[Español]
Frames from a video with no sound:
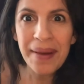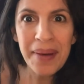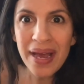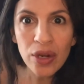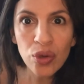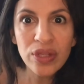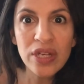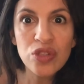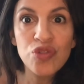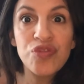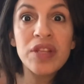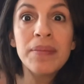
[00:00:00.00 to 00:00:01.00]
acabar con el
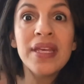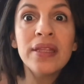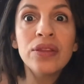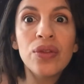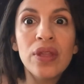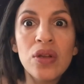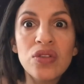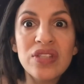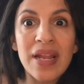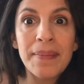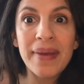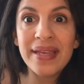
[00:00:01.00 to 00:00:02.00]
sufrimiento de
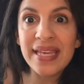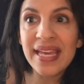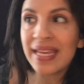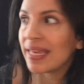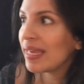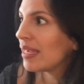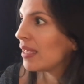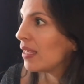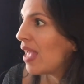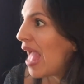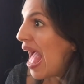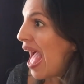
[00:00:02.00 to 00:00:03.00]
los lambayeque,
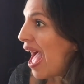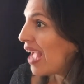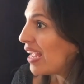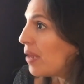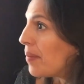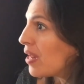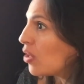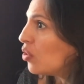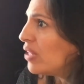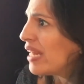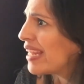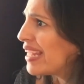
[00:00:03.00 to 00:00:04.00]
acabar
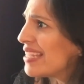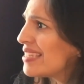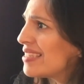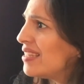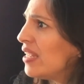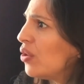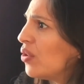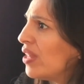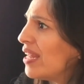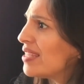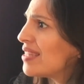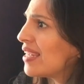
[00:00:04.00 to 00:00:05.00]
con el castigo
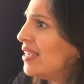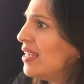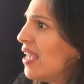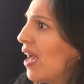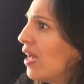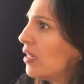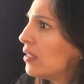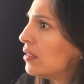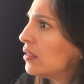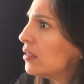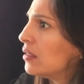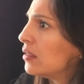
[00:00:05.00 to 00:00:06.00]
de la sequía.
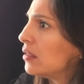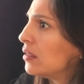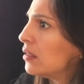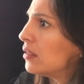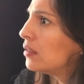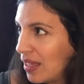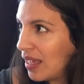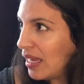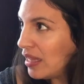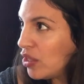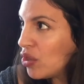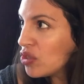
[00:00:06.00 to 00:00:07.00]

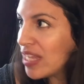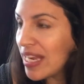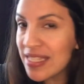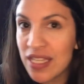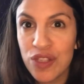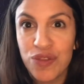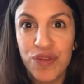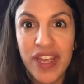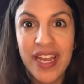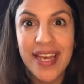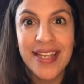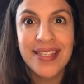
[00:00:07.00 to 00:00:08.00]
El dios de las
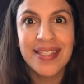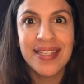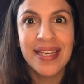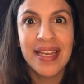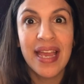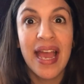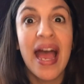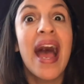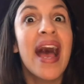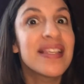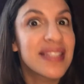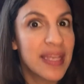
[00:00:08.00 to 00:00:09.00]
esferas
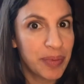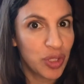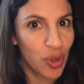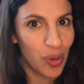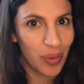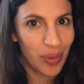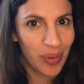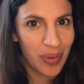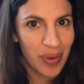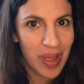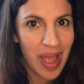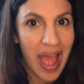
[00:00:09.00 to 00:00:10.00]
aceptó
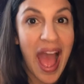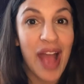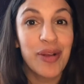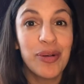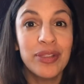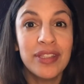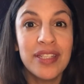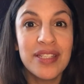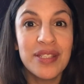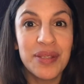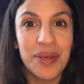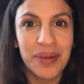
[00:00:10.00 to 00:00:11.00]
a
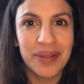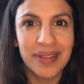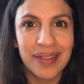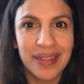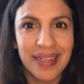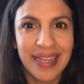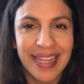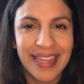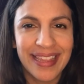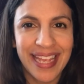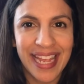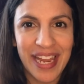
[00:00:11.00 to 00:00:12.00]
condición
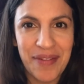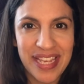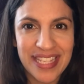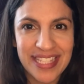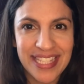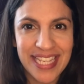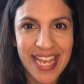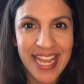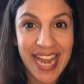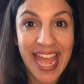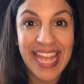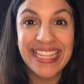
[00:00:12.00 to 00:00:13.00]
de que le
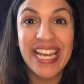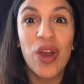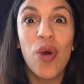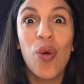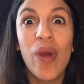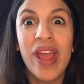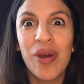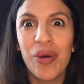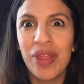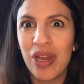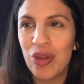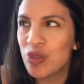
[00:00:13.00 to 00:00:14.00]
venciera en el
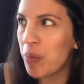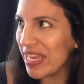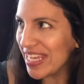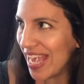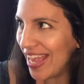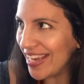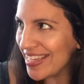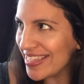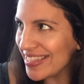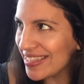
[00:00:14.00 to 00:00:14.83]
juego de los payares.